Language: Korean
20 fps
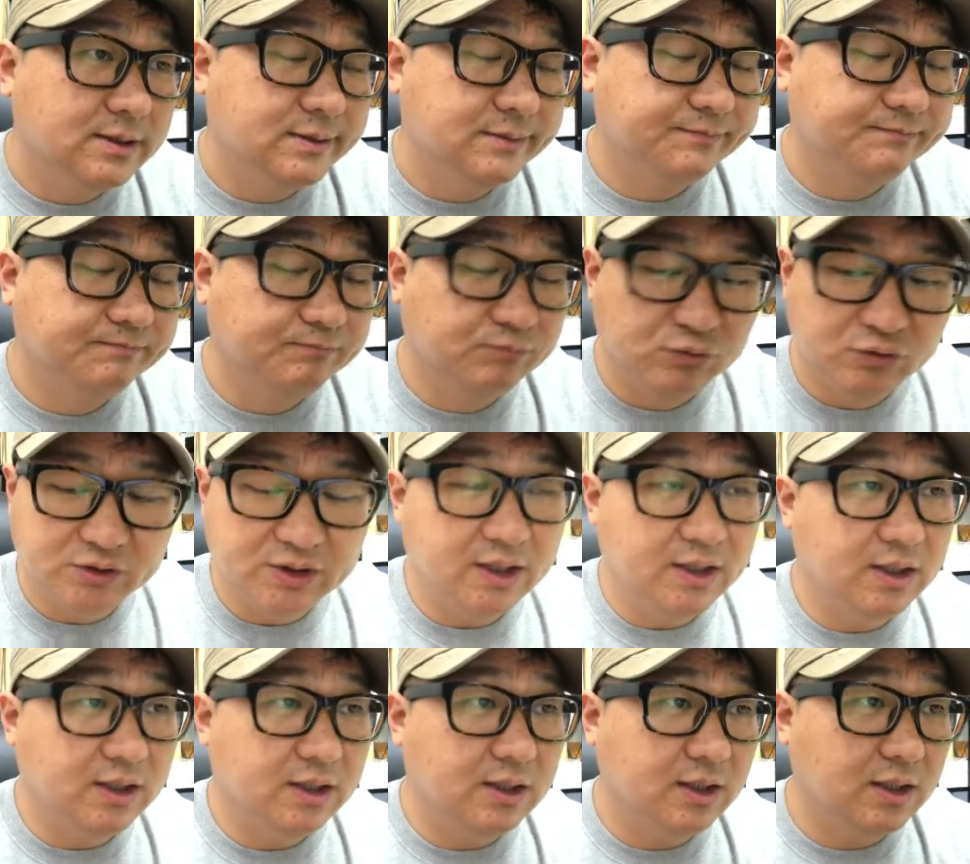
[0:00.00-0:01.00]
음,
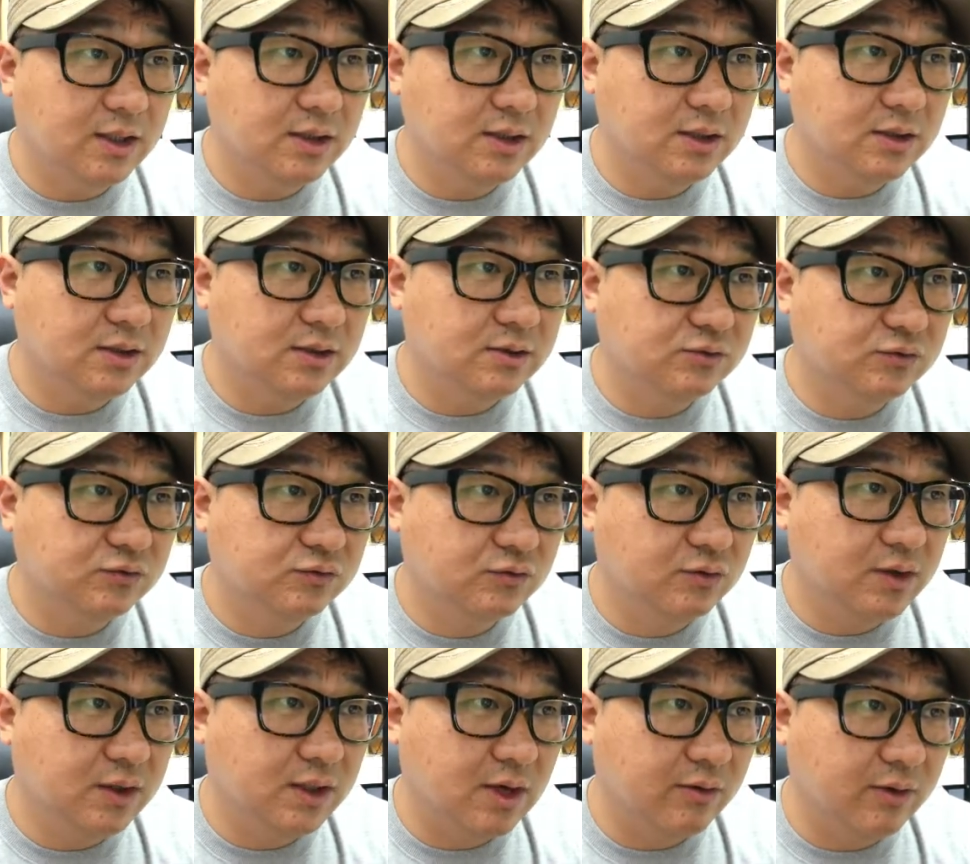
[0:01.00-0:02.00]
문장이니까 당연히
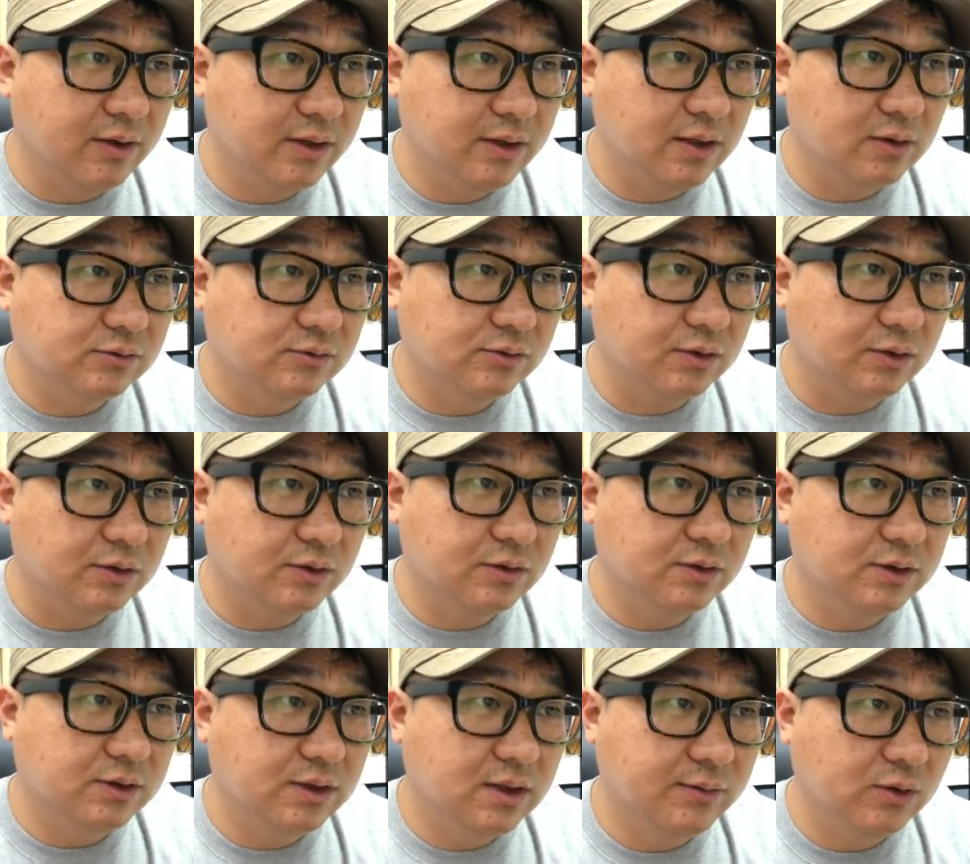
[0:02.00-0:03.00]
주어가 나와야겠고요.
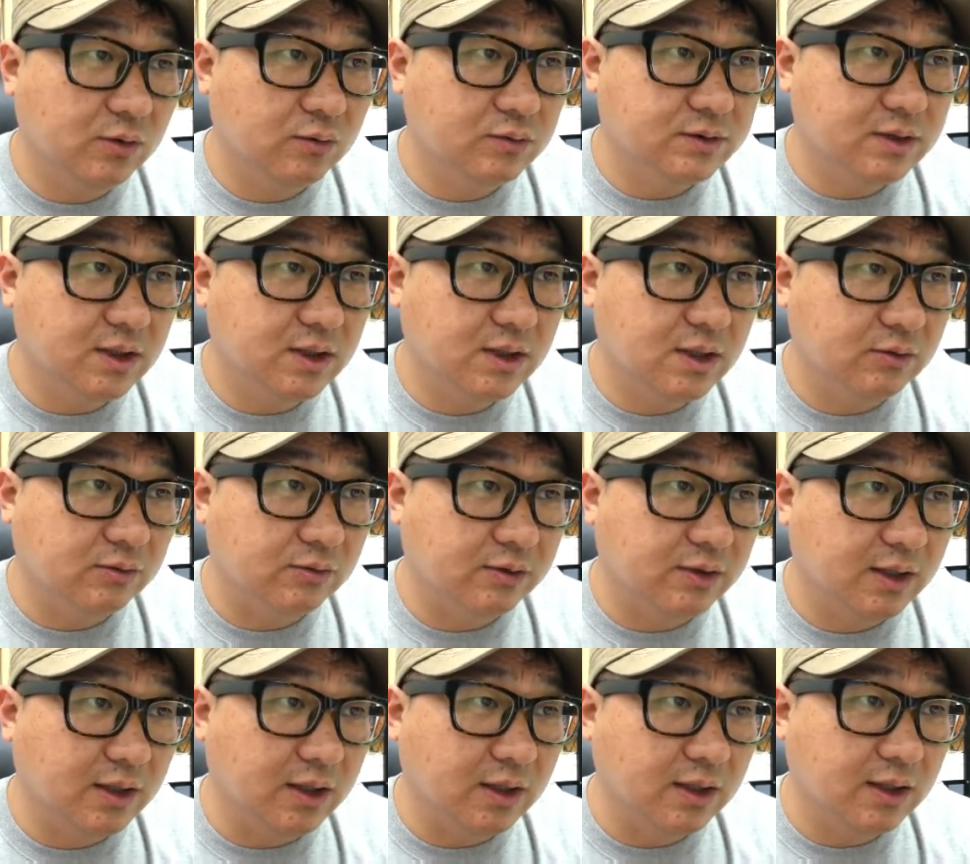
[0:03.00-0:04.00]
그 다음에 동사가
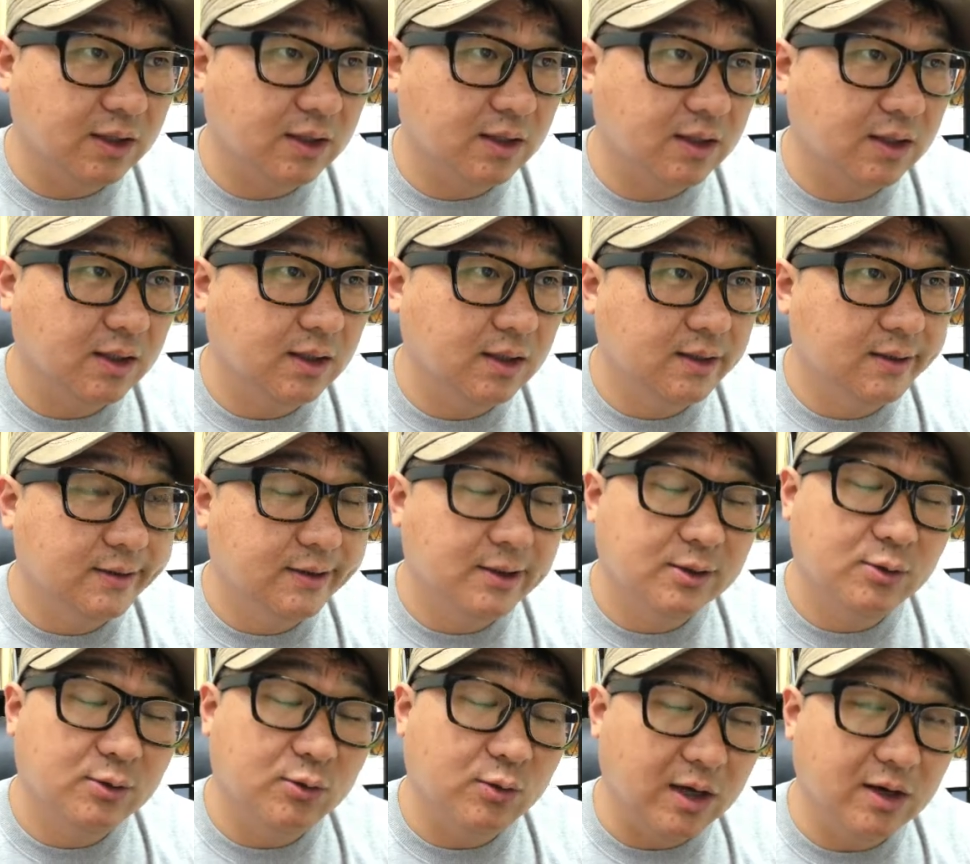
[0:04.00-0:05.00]
나오는데
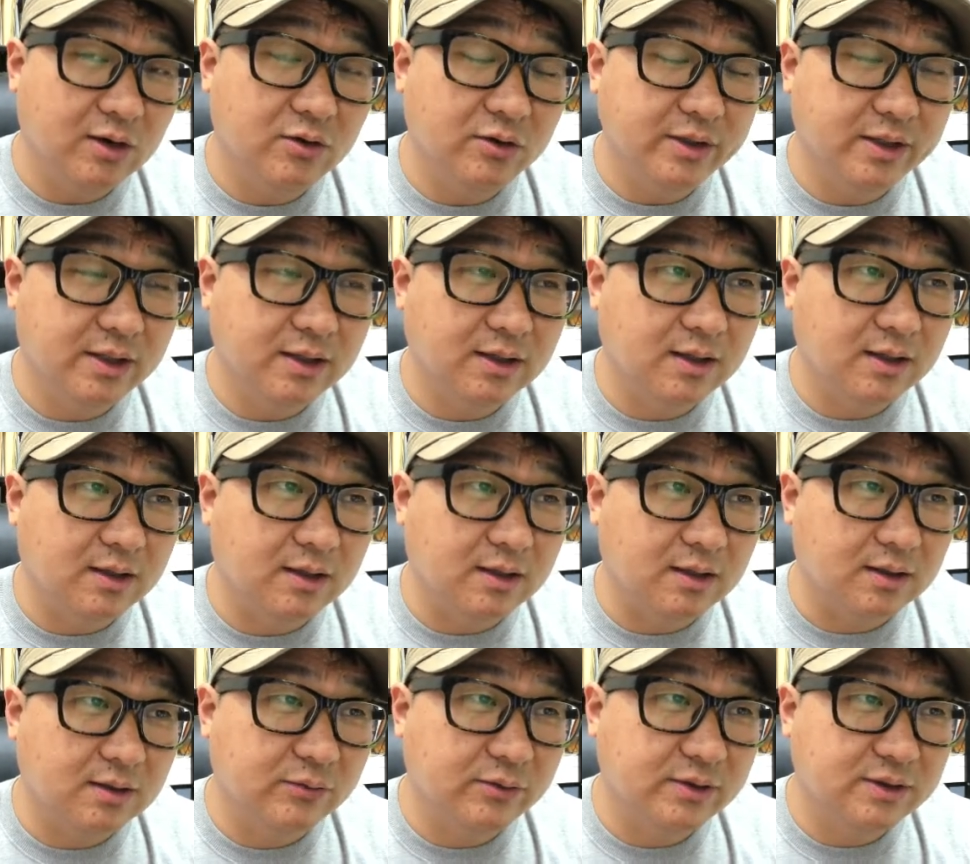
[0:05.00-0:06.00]

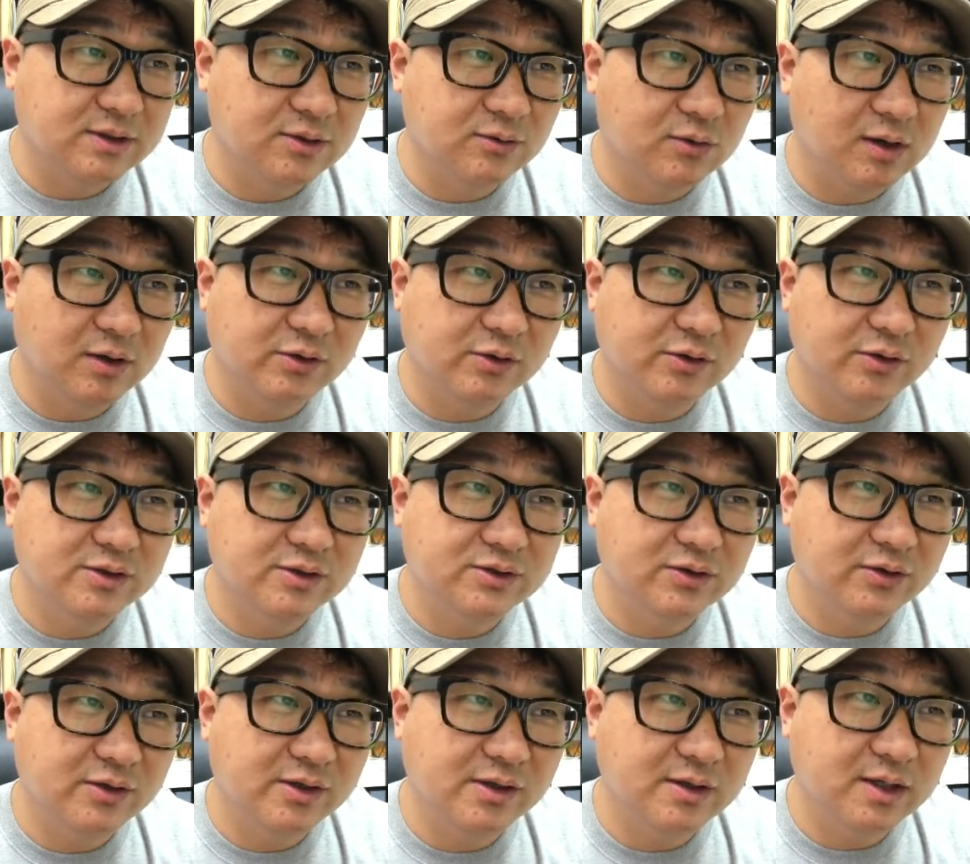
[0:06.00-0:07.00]
과거니까 왠지 과거형을
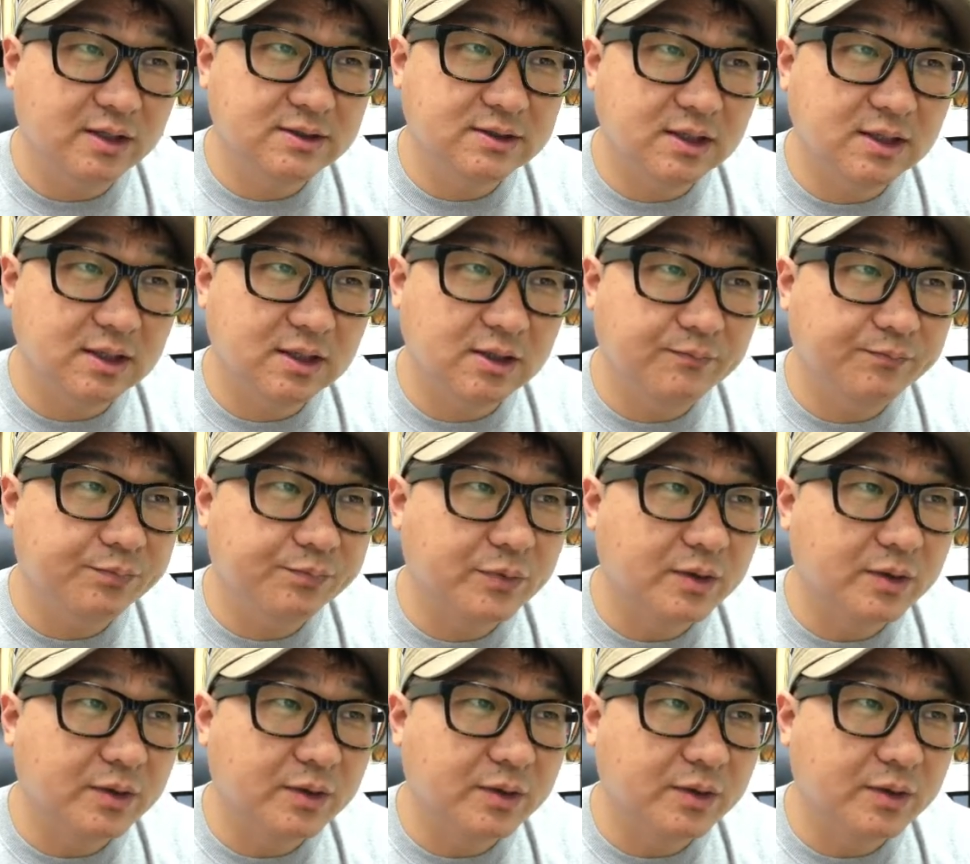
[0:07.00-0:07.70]
써야 될 것 같지 않아요?